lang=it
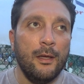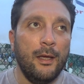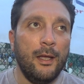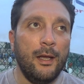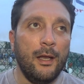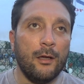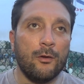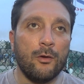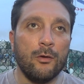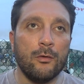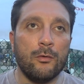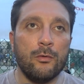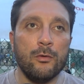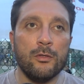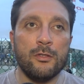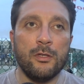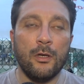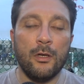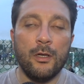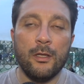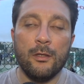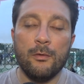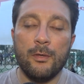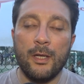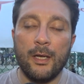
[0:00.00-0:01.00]
È la
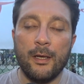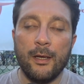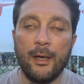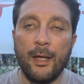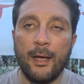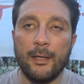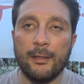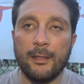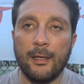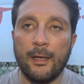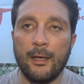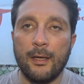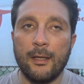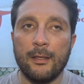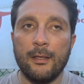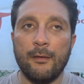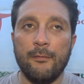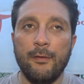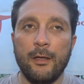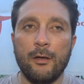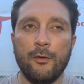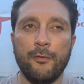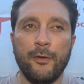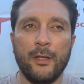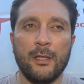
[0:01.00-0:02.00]
conclusione di un'annata
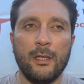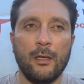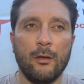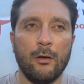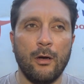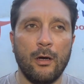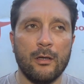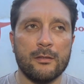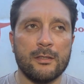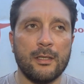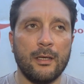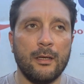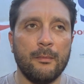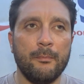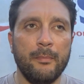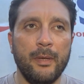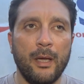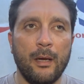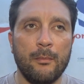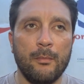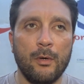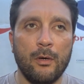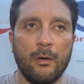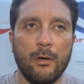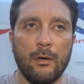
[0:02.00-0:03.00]
davvero faticosa,
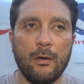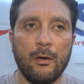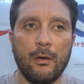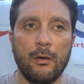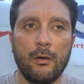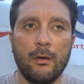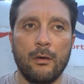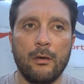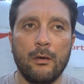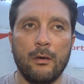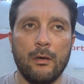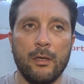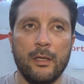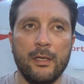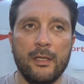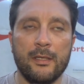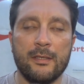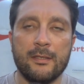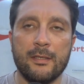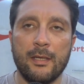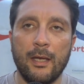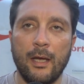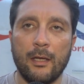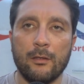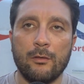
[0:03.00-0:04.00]
abbiamo
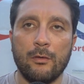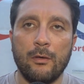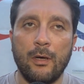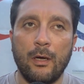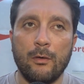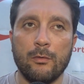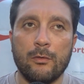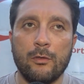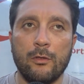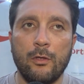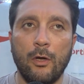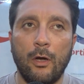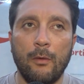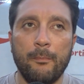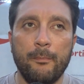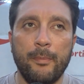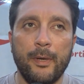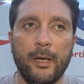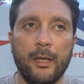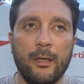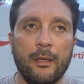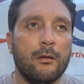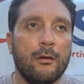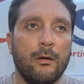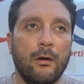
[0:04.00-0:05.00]
iniziato a
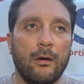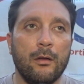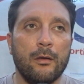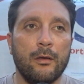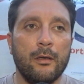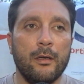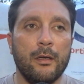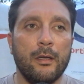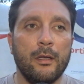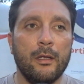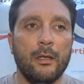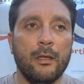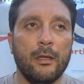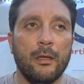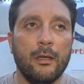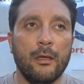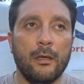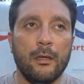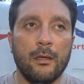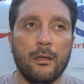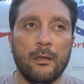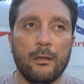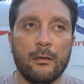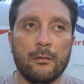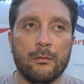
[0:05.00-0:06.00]
ottobre con
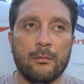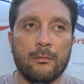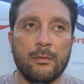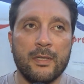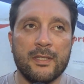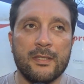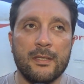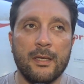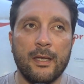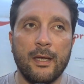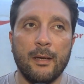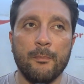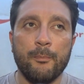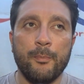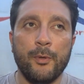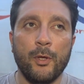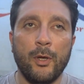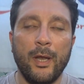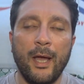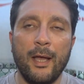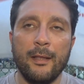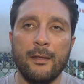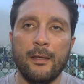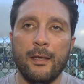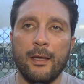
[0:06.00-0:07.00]
eh, questi
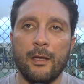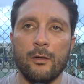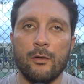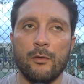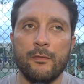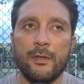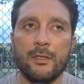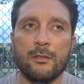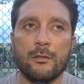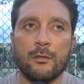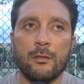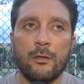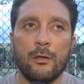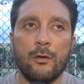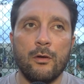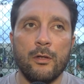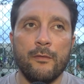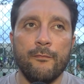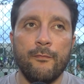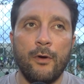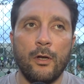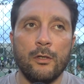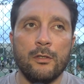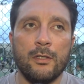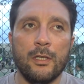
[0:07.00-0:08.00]
campionati che hanno visto
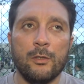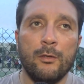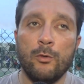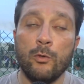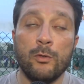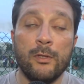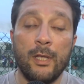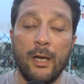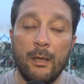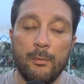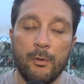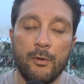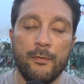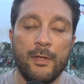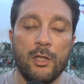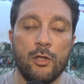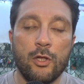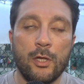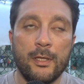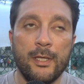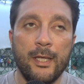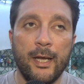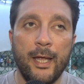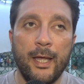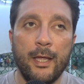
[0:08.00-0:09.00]
coinvolte tutta la
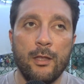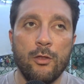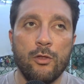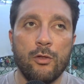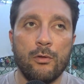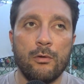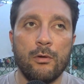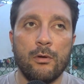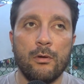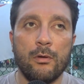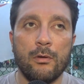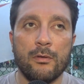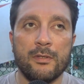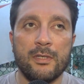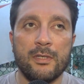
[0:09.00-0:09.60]
provincia di Reggio,